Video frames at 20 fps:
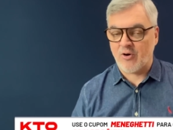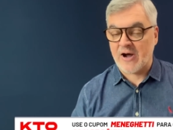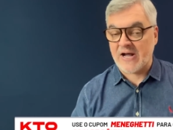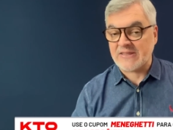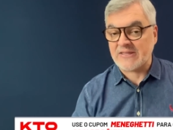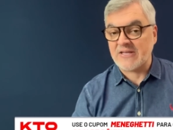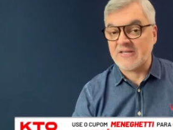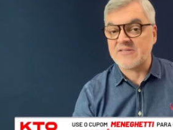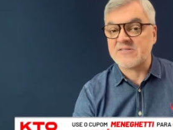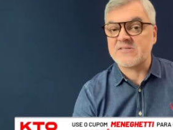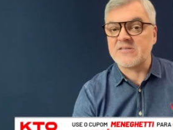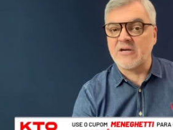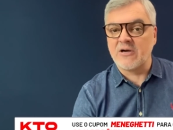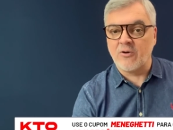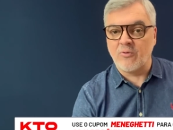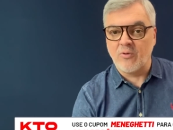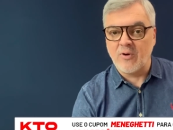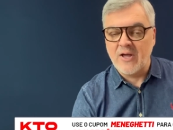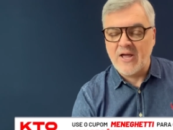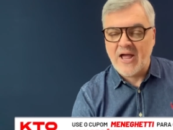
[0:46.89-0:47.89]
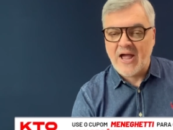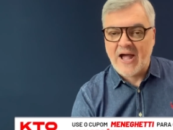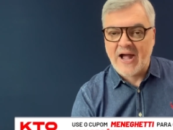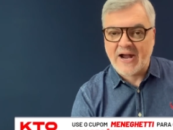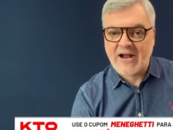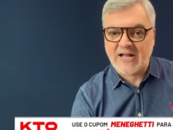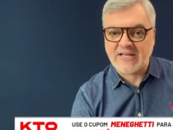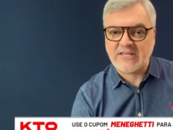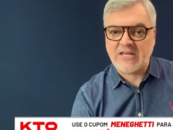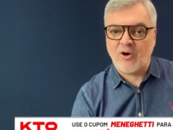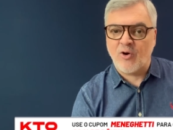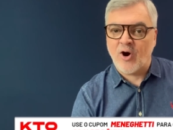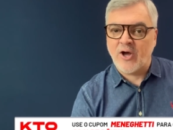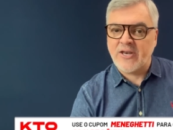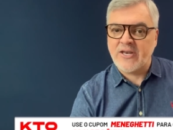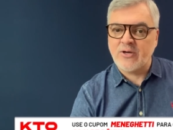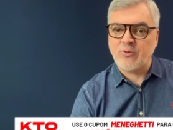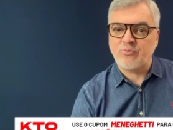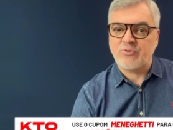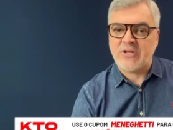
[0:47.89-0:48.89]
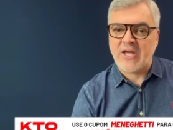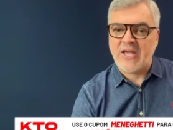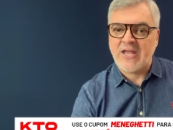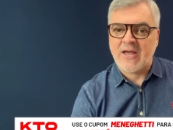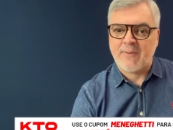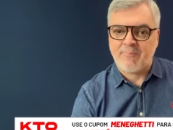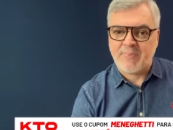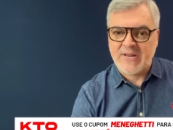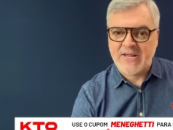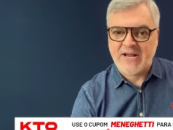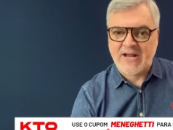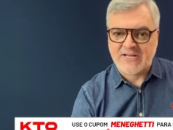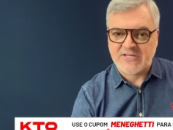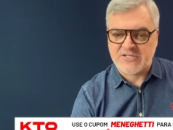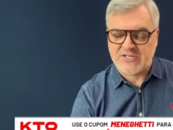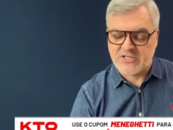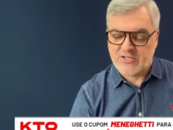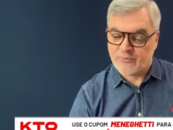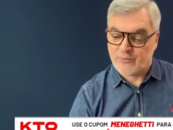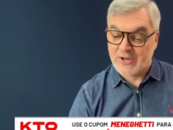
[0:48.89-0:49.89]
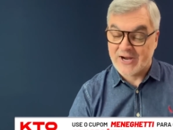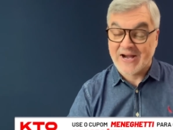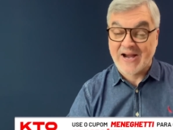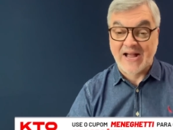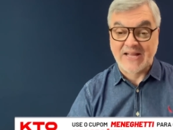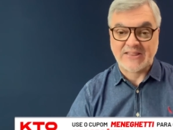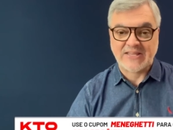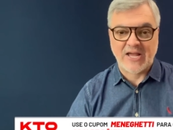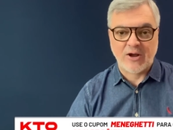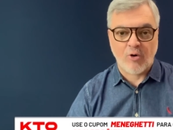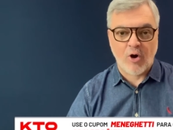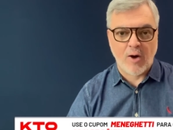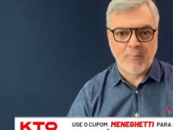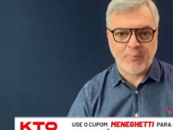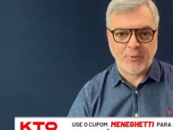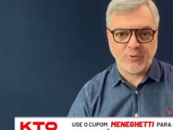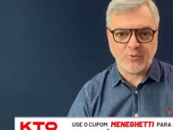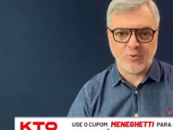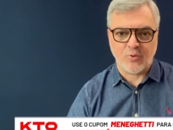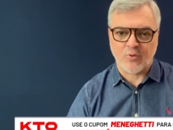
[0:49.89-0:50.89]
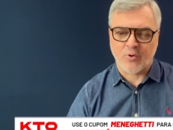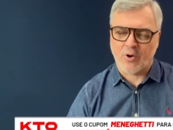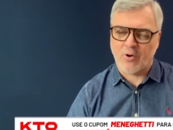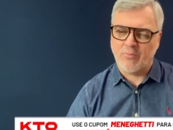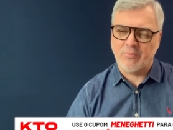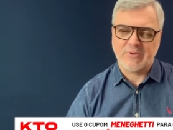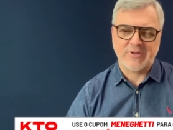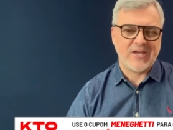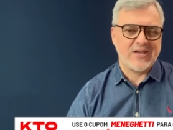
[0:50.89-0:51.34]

Atenção, a KTO não tem aplicativo, é kto.com,